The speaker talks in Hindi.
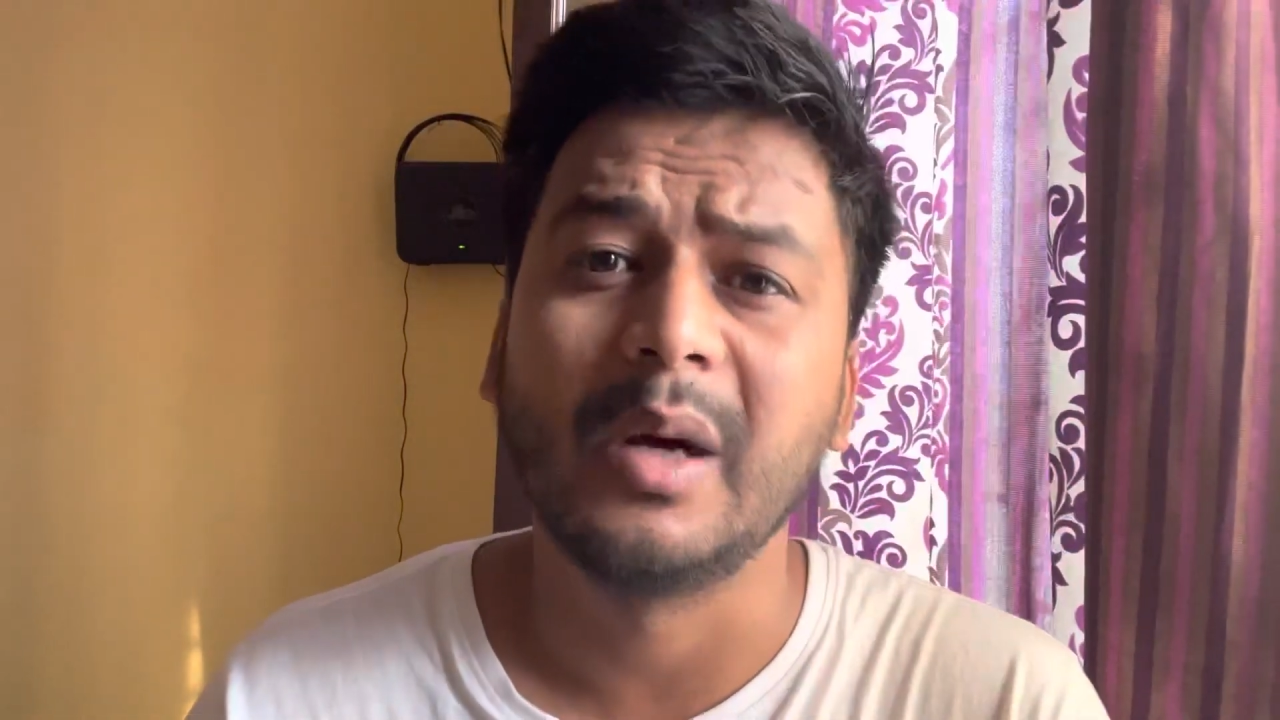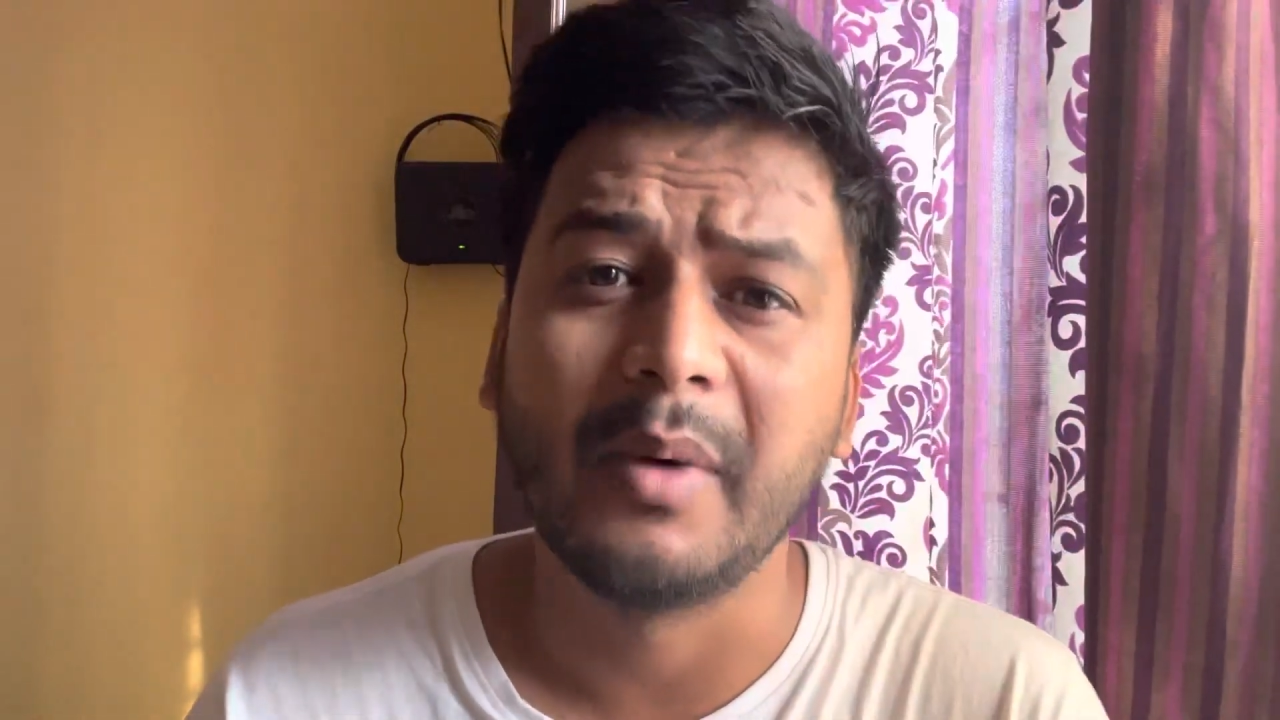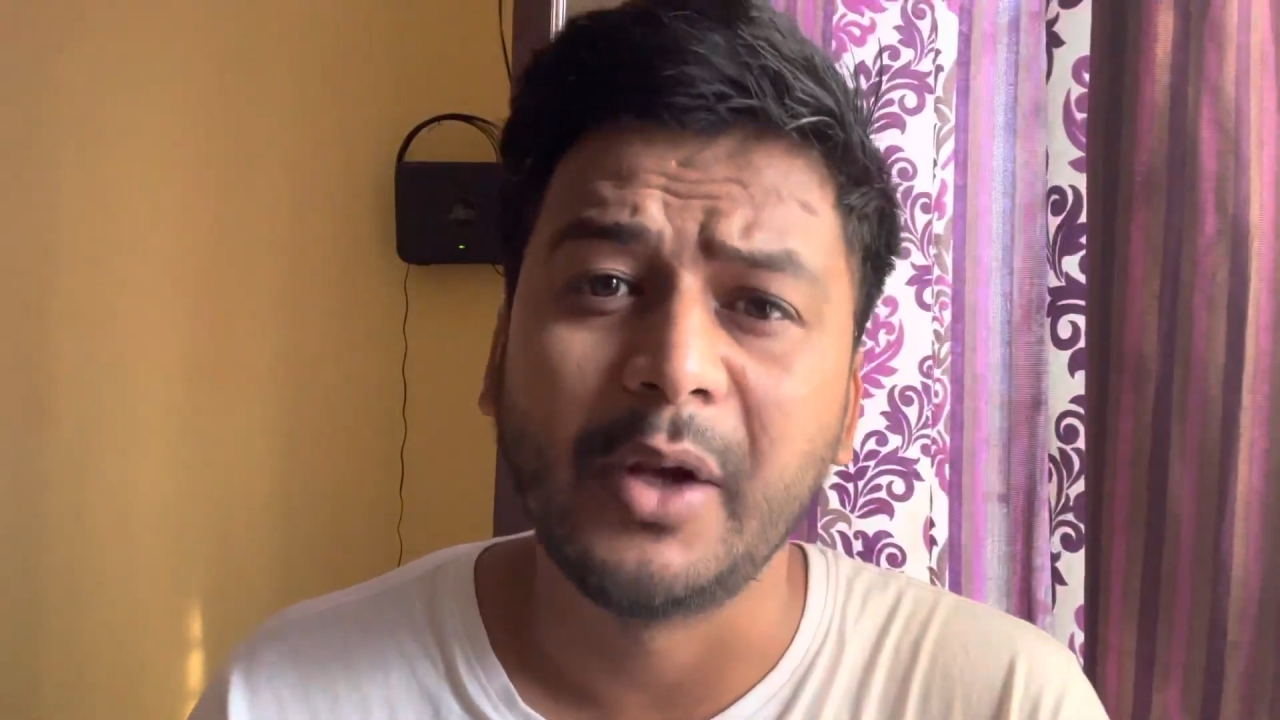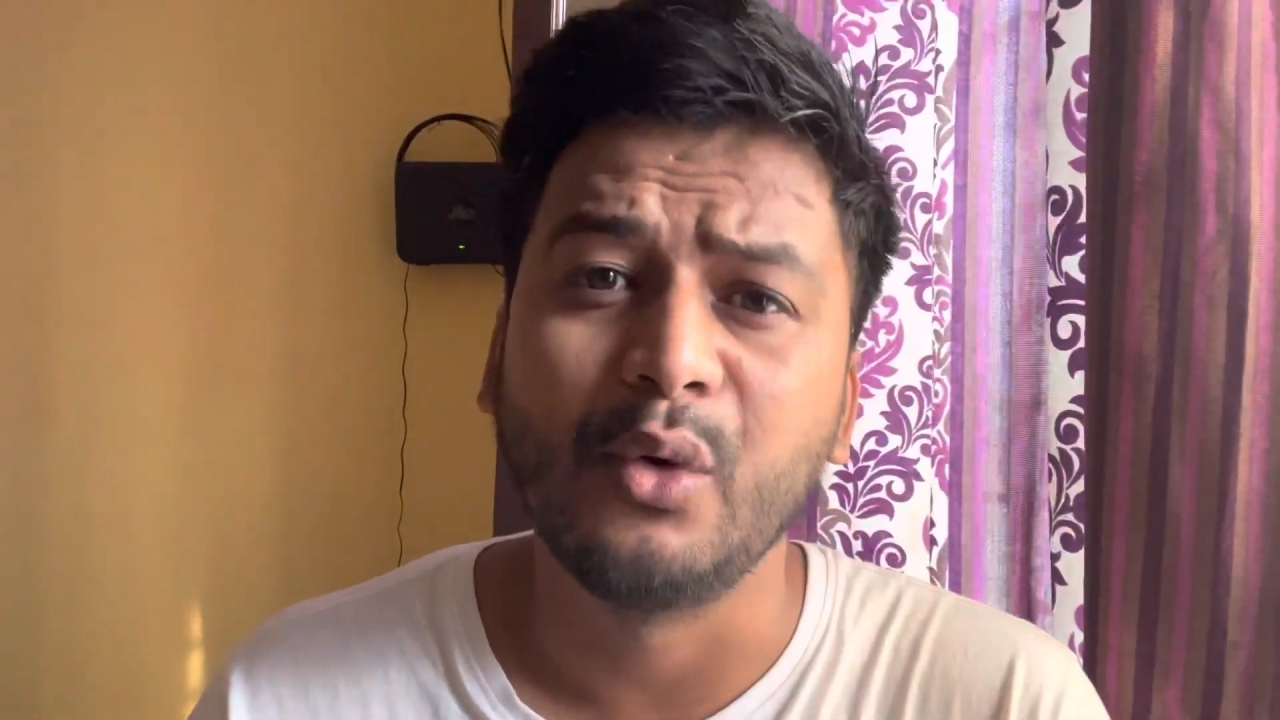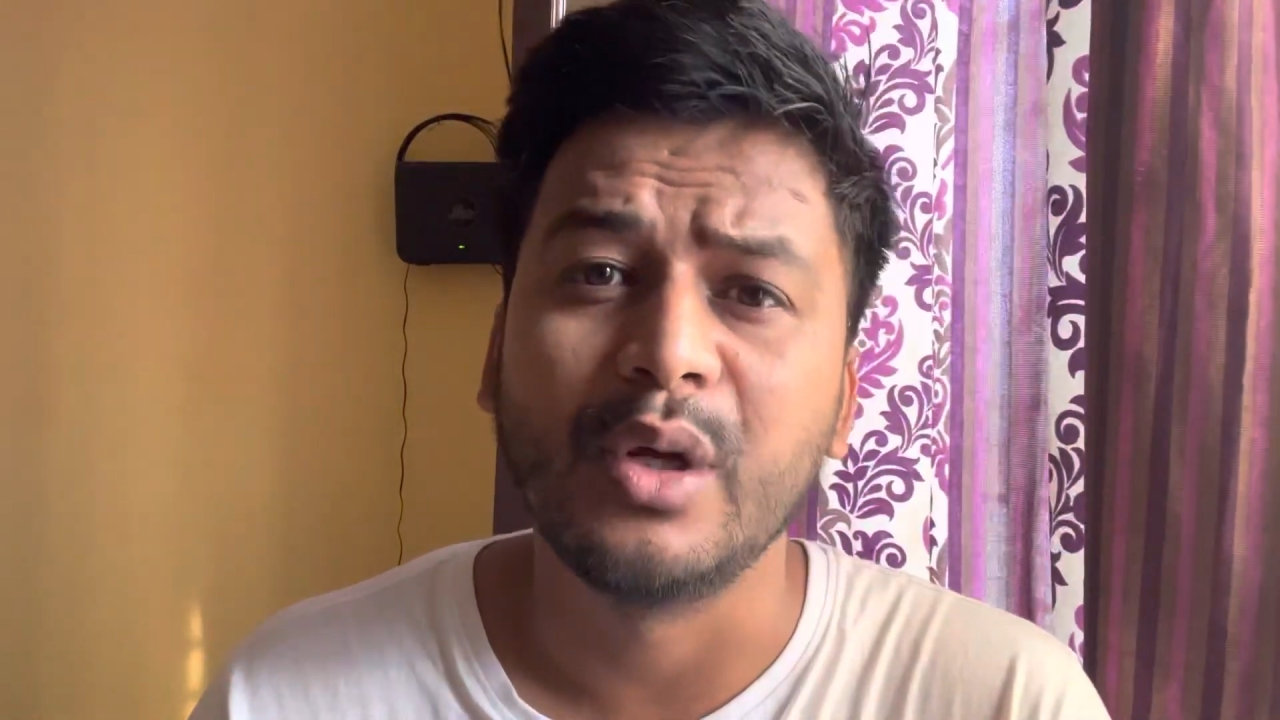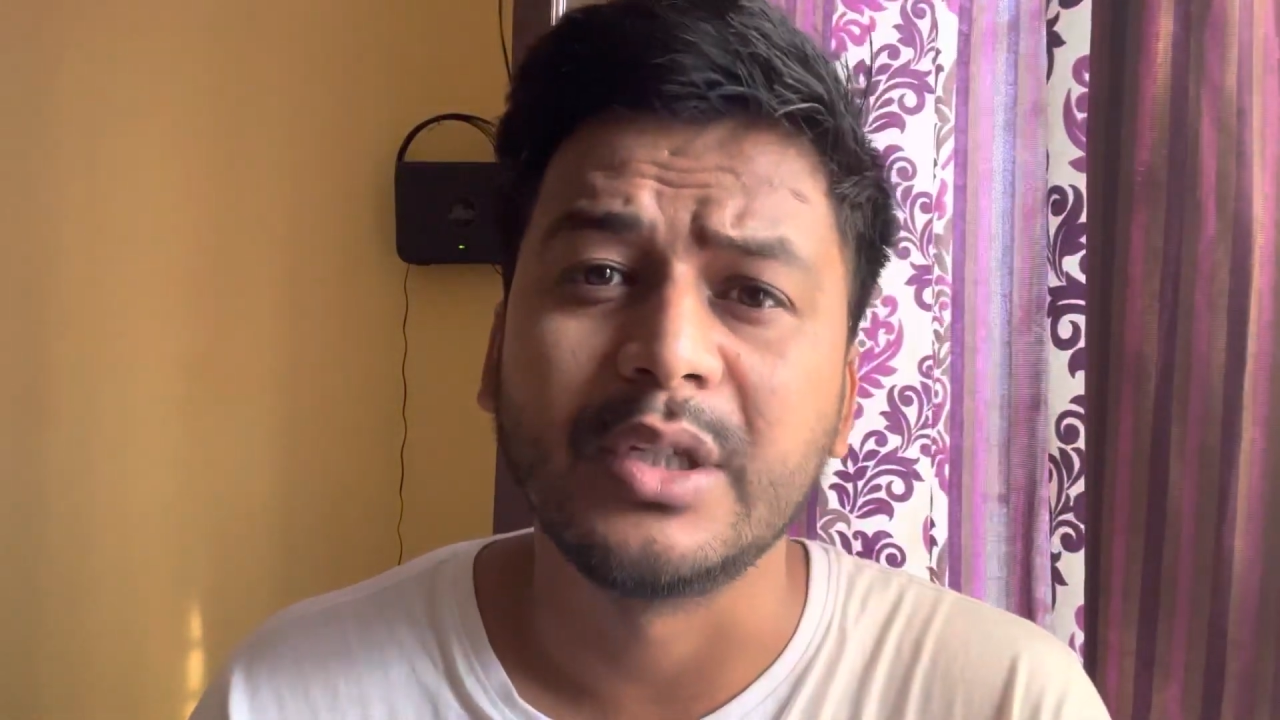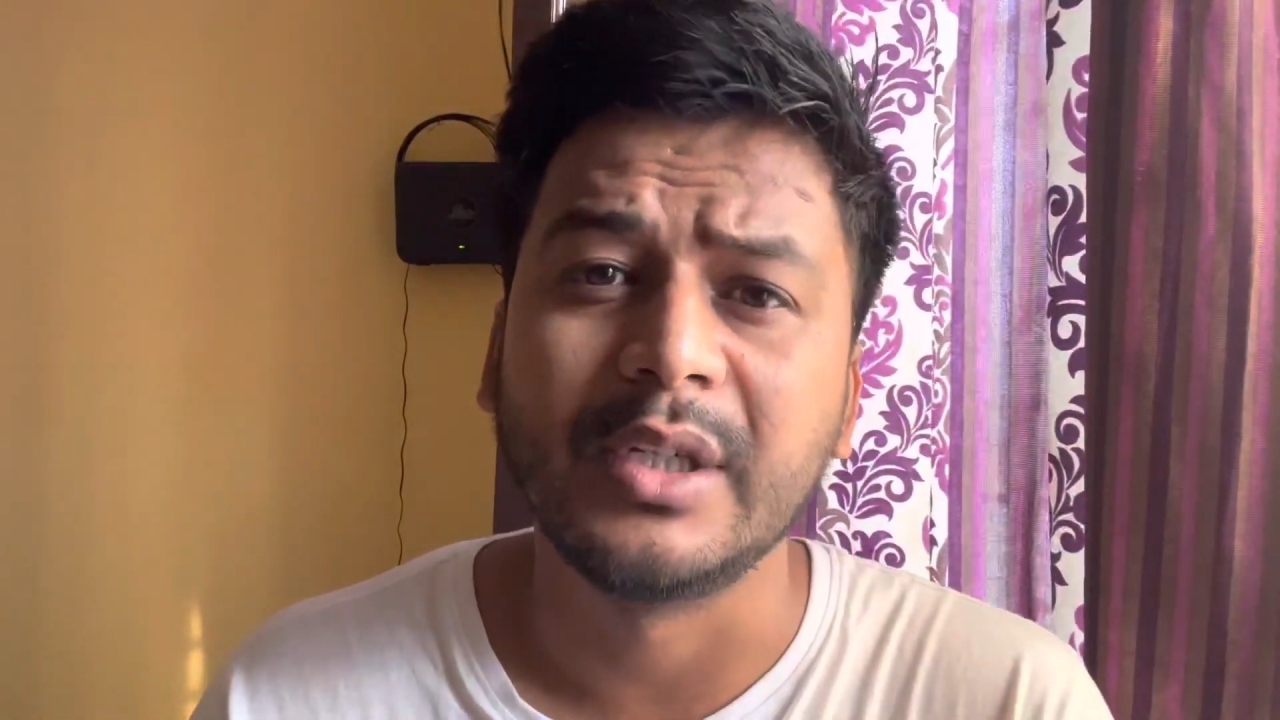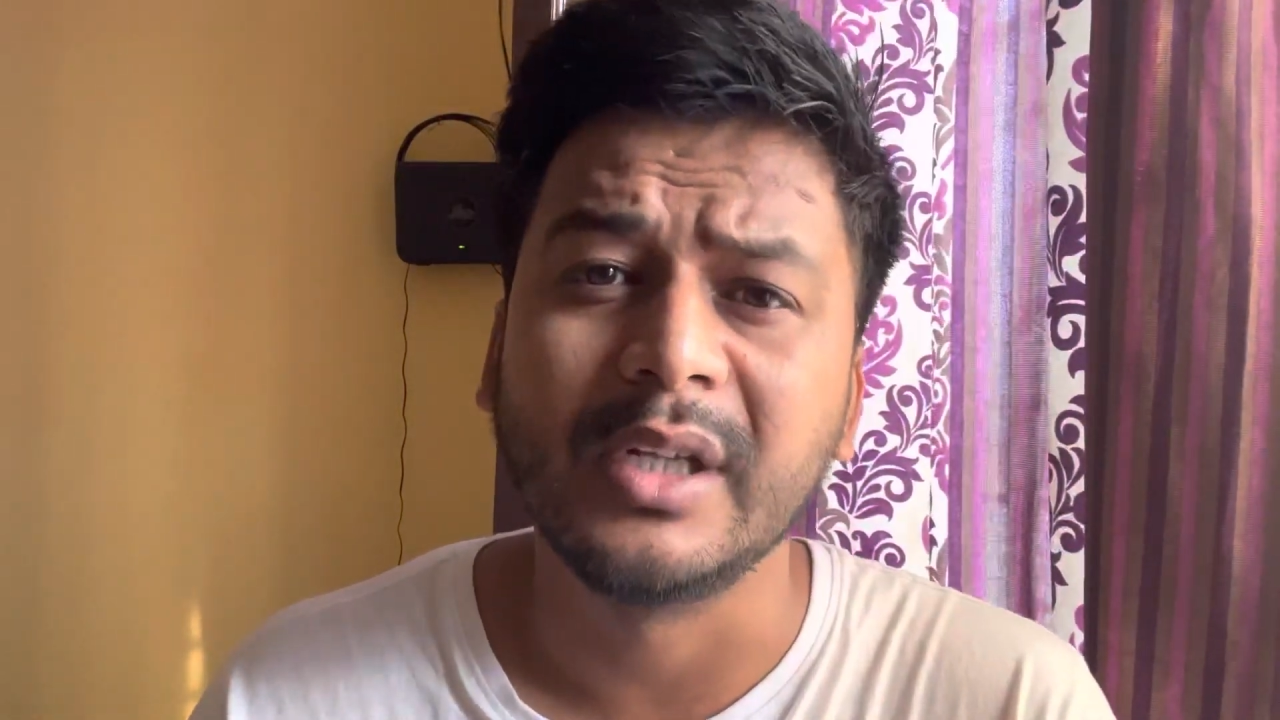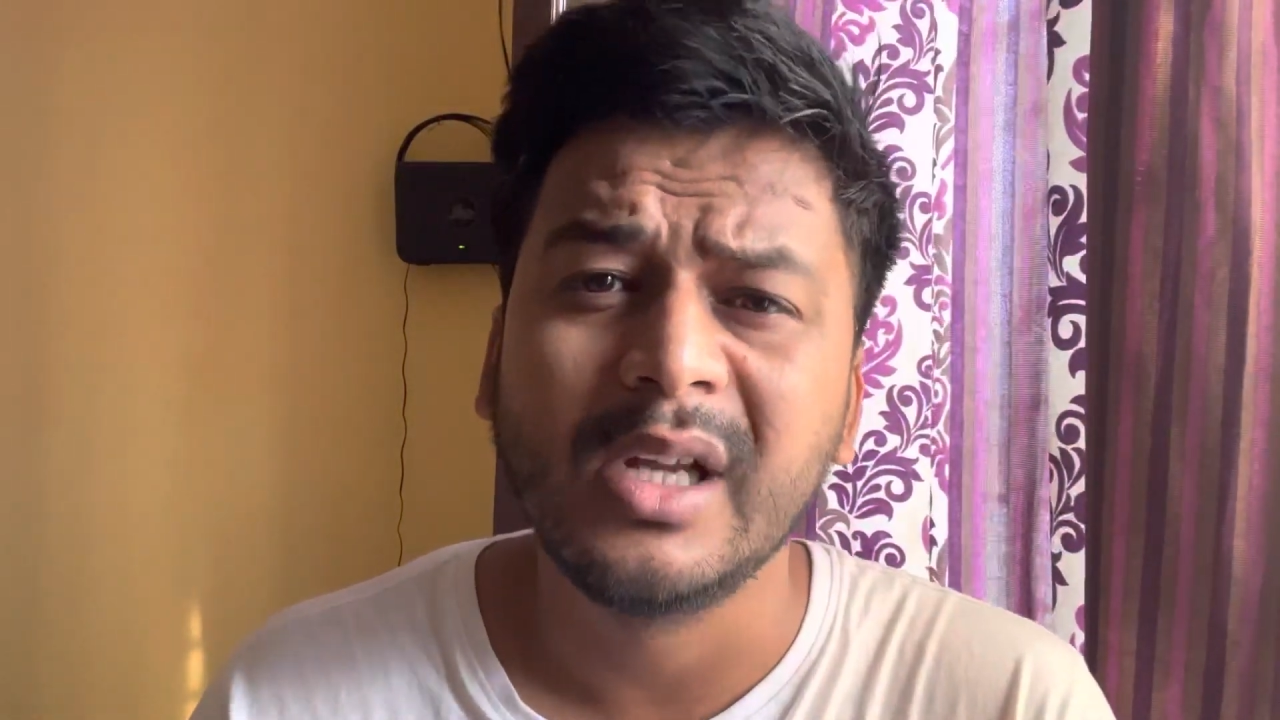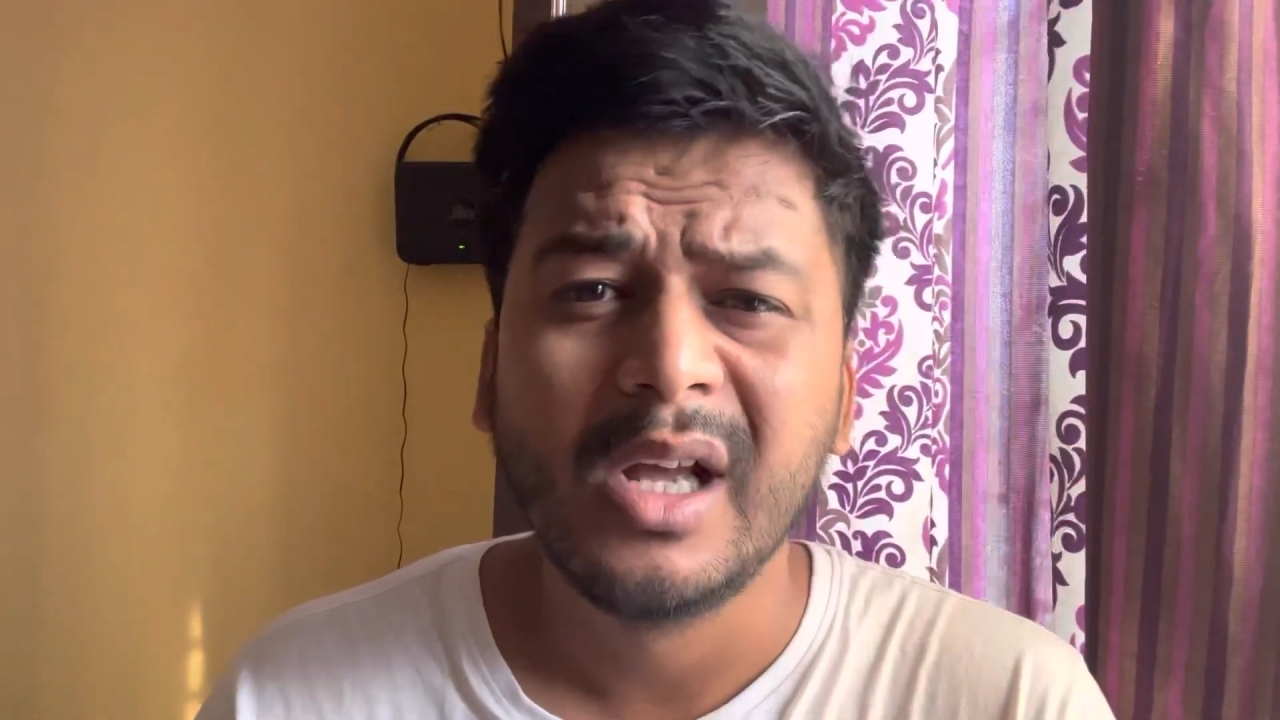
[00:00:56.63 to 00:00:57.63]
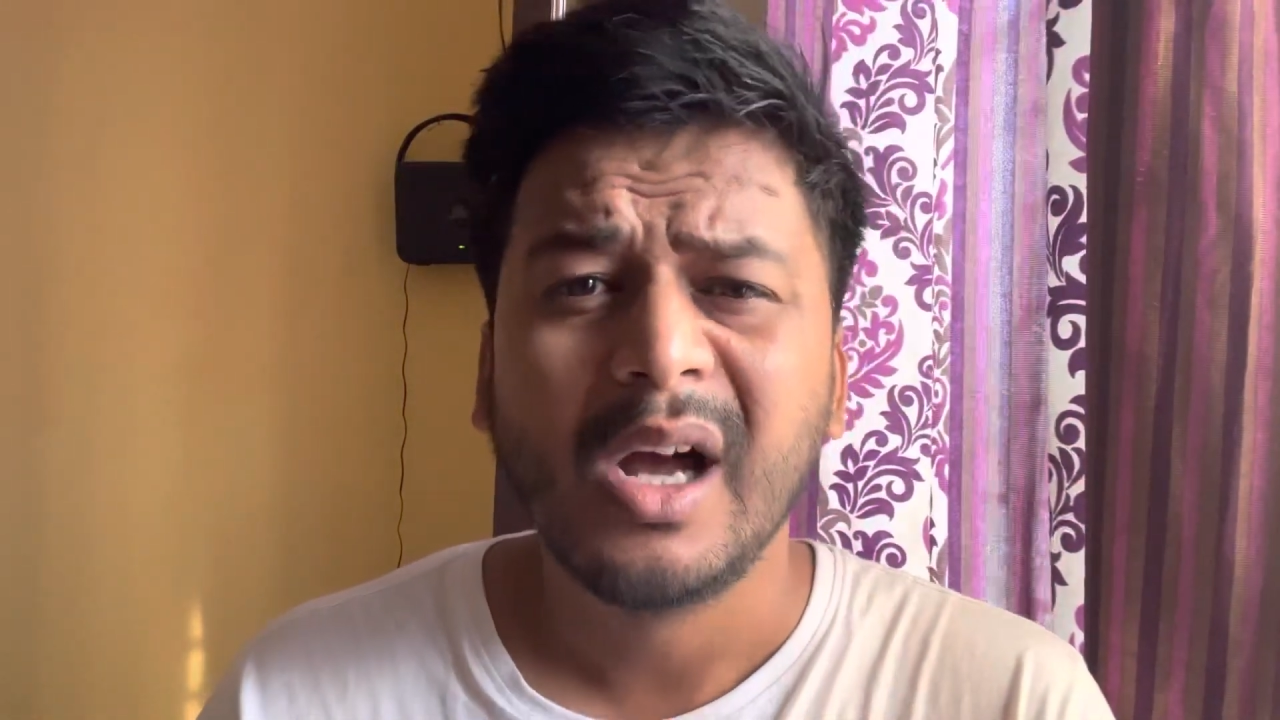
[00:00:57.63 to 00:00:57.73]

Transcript: अमाइनो एसिड है